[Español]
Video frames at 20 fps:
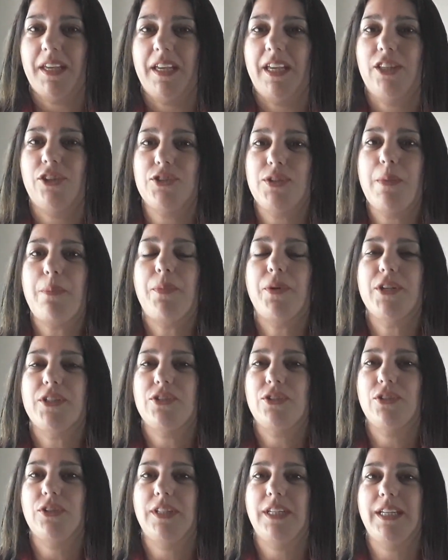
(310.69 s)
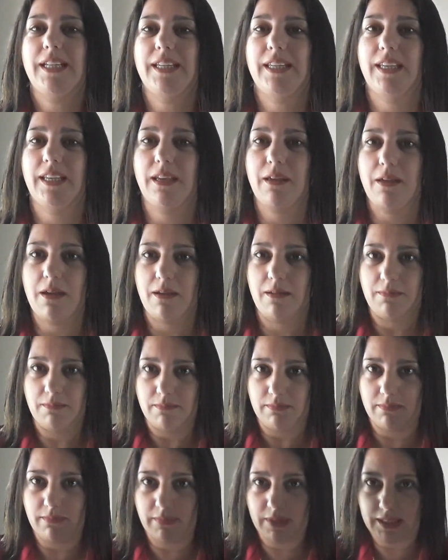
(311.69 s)
Entonces por eso tienen que
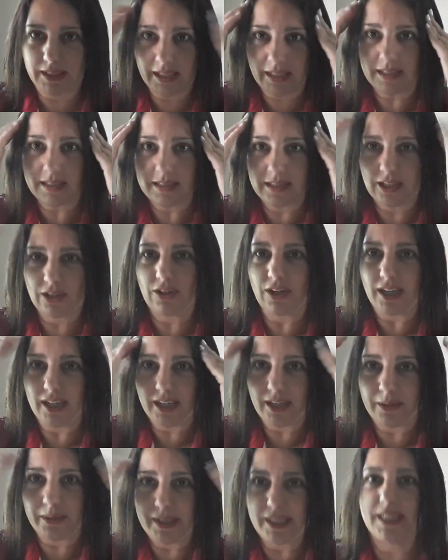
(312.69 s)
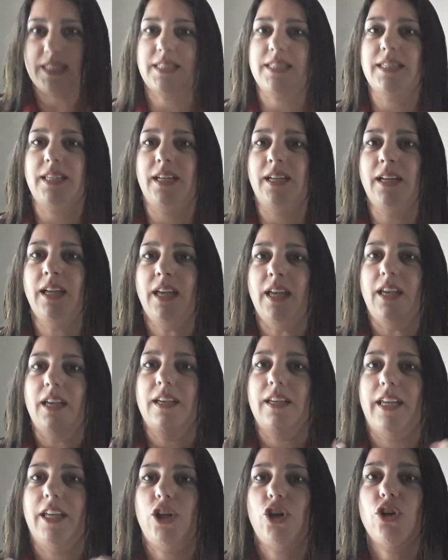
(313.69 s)
metérselo en la cabeza,
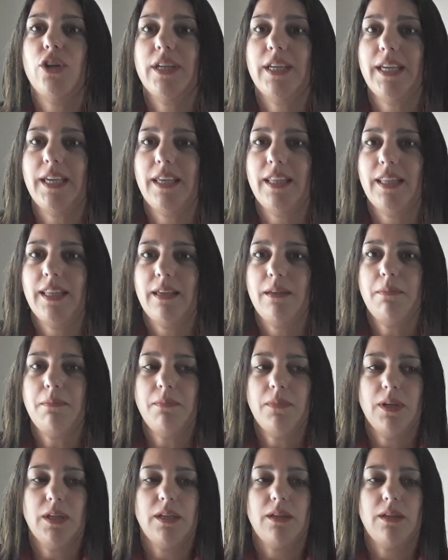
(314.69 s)
que nos quede